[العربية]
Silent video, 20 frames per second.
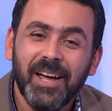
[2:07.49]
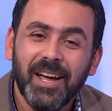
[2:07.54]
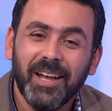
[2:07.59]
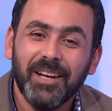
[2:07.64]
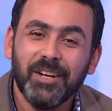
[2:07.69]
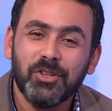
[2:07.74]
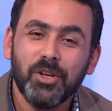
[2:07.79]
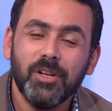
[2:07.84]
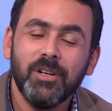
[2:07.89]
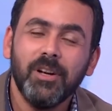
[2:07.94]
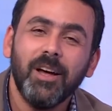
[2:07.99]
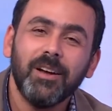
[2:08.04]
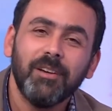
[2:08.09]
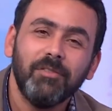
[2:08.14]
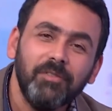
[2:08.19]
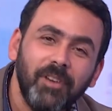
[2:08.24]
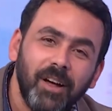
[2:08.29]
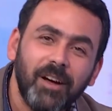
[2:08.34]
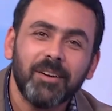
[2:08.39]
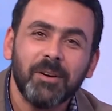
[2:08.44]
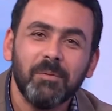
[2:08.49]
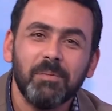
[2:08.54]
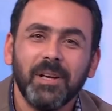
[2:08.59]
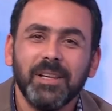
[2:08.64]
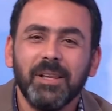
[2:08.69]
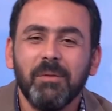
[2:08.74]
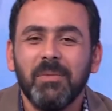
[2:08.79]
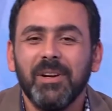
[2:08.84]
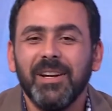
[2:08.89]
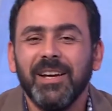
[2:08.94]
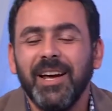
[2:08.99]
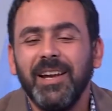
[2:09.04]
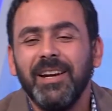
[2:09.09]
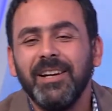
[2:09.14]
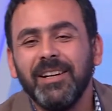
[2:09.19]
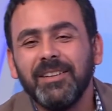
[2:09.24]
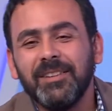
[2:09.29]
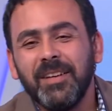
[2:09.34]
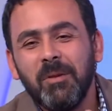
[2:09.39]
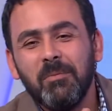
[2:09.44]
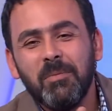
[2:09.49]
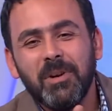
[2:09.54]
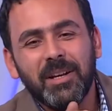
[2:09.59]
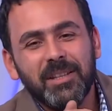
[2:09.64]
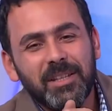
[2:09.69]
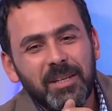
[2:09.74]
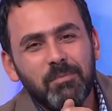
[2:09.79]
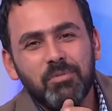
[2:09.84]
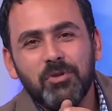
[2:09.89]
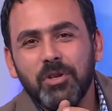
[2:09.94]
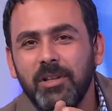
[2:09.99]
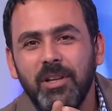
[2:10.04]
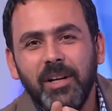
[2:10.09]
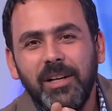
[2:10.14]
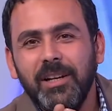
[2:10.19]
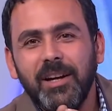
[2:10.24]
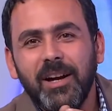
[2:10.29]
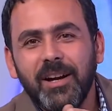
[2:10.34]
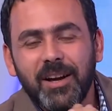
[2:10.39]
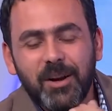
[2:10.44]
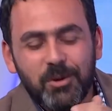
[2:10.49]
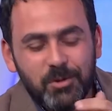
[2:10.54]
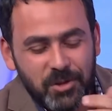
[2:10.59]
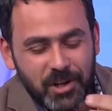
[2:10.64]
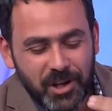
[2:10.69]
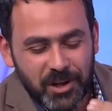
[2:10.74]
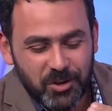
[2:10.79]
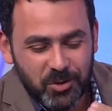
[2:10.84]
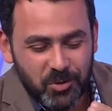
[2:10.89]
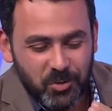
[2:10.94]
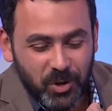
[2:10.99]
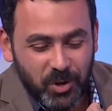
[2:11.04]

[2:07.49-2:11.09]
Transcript: علشان نعرف نقرب كده من اعلانات عمرو اديب شد حيلك يا استاذ